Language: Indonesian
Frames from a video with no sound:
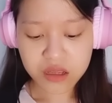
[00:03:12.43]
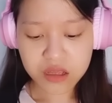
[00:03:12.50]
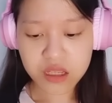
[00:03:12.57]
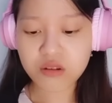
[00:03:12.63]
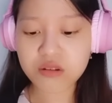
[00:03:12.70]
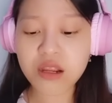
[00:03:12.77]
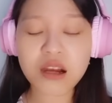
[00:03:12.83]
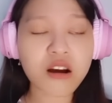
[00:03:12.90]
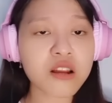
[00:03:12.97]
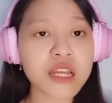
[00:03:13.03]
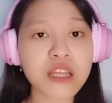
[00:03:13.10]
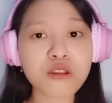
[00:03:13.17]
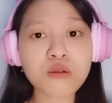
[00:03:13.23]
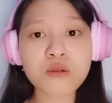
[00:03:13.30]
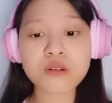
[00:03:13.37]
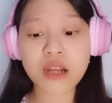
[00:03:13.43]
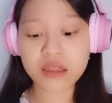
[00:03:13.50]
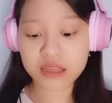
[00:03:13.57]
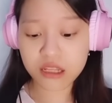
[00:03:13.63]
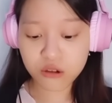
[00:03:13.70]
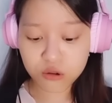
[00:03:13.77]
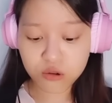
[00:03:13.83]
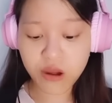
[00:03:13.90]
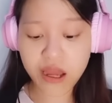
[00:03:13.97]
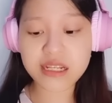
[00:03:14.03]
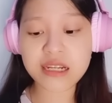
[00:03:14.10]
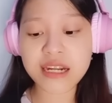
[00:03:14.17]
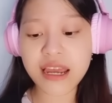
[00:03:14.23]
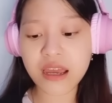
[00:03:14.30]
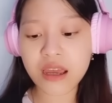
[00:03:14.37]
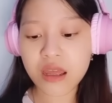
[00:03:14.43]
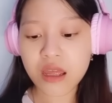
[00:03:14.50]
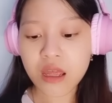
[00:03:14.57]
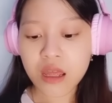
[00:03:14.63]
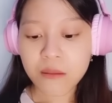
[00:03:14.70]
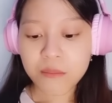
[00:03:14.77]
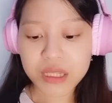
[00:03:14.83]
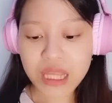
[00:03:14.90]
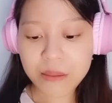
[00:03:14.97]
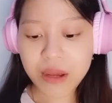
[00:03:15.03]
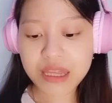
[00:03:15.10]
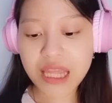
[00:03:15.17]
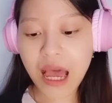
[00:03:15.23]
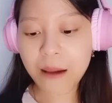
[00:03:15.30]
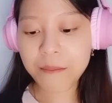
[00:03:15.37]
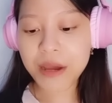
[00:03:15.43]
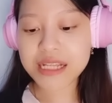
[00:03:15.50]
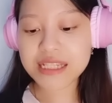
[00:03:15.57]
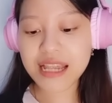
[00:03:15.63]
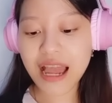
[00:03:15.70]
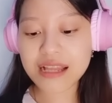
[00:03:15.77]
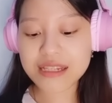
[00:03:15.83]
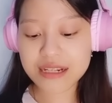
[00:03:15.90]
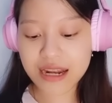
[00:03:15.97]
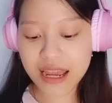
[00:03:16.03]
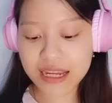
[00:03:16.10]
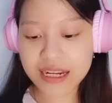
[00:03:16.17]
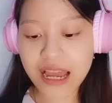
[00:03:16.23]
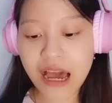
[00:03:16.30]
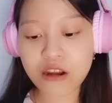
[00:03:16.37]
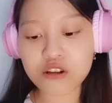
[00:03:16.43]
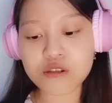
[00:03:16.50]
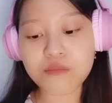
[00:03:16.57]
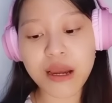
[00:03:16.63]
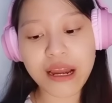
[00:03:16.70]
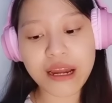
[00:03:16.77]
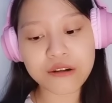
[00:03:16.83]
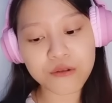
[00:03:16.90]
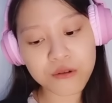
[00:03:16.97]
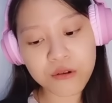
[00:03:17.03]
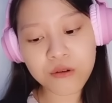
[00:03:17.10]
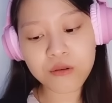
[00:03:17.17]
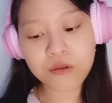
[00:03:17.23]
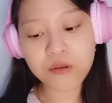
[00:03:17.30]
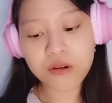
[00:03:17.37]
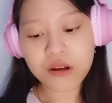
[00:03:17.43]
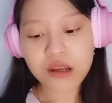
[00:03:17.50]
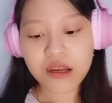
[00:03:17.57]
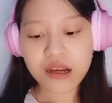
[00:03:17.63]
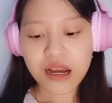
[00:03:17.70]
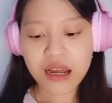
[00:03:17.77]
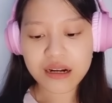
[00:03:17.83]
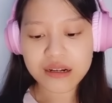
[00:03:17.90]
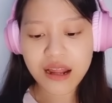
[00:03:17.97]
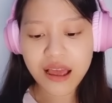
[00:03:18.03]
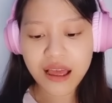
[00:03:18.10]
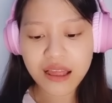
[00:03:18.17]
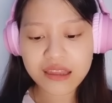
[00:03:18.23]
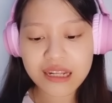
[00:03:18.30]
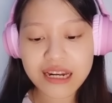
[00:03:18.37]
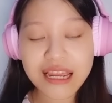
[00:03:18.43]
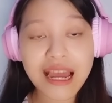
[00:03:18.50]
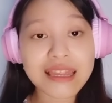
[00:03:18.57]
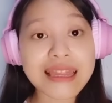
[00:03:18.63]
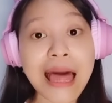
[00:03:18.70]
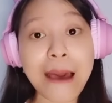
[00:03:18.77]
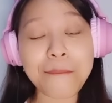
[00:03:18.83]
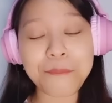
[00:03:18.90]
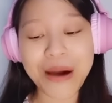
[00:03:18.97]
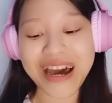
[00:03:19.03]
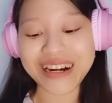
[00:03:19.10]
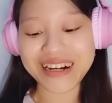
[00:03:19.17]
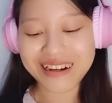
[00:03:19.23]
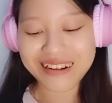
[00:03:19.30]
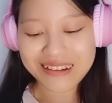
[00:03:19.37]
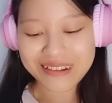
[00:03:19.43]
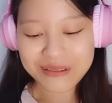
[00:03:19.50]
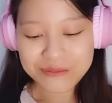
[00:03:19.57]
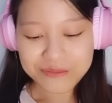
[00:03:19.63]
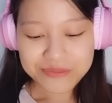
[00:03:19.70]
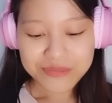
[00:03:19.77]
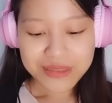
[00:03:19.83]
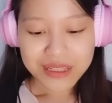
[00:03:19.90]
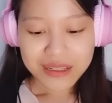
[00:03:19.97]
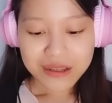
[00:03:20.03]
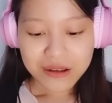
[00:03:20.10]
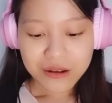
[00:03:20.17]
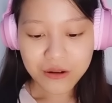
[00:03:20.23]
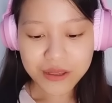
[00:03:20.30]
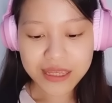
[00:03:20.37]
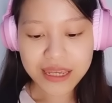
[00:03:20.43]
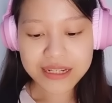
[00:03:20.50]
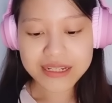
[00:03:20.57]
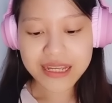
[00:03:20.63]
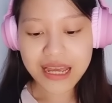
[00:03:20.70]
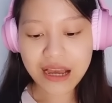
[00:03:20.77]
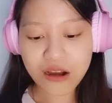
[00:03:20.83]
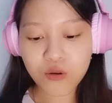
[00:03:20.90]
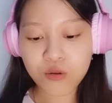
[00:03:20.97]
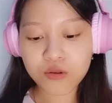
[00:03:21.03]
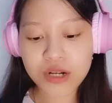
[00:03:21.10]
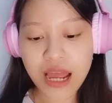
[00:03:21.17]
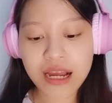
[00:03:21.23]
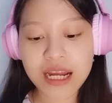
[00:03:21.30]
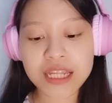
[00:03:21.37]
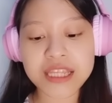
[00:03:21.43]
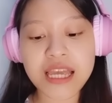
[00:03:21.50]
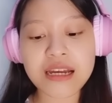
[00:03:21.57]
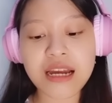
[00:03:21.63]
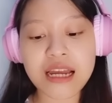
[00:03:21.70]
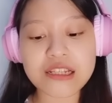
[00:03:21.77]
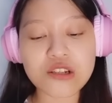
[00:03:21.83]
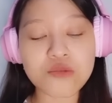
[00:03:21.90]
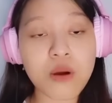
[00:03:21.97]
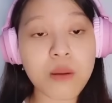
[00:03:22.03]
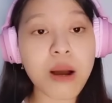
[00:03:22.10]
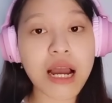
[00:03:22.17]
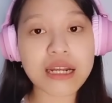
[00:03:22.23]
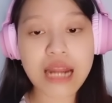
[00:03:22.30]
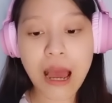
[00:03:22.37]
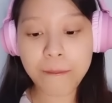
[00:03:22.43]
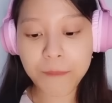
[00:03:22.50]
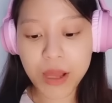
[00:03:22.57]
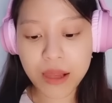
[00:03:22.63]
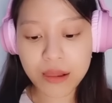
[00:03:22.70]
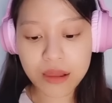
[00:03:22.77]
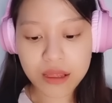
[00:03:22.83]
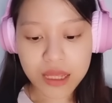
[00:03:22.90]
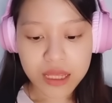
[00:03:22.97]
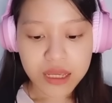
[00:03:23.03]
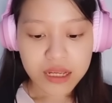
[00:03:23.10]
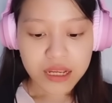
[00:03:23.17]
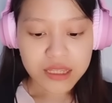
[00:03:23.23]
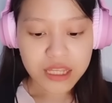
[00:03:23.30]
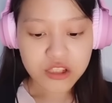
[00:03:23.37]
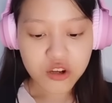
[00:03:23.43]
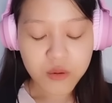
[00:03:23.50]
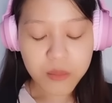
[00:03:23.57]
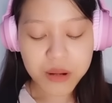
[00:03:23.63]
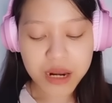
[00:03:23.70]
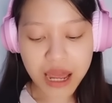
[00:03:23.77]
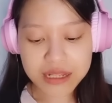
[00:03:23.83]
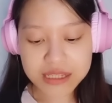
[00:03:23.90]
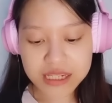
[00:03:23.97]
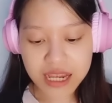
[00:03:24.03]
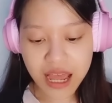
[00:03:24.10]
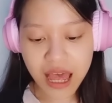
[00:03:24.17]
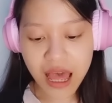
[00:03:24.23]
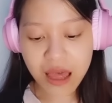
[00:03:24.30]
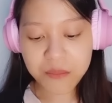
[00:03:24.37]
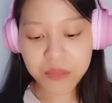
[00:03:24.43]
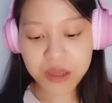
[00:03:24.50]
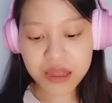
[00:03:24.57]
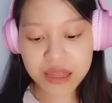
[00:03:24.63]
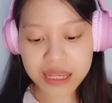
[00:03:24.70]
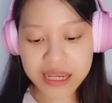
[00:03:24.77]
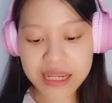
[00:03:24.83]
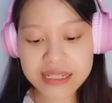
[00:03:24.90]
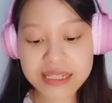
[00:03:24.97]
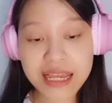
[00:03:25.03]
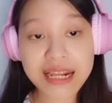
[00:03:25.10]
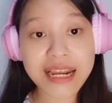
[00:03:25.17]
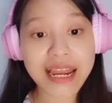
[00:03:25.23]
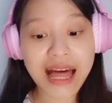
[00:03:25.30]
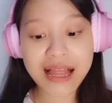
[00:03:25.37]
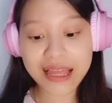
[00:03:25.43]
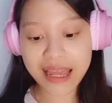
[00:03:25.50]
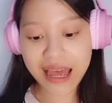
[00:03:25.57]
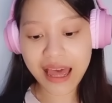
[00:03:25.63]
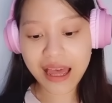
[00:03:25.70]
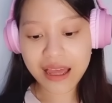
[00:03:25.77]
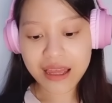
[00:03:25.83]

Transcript: Ya udah kalau gitu nanti dulu aja deh Pertama-tama si Angela ini harus makan dulu Karena terlihat lapar Oke, dia kurang kenyang guys, cuma makan apel. Kita coba belanja, beli sereal ya.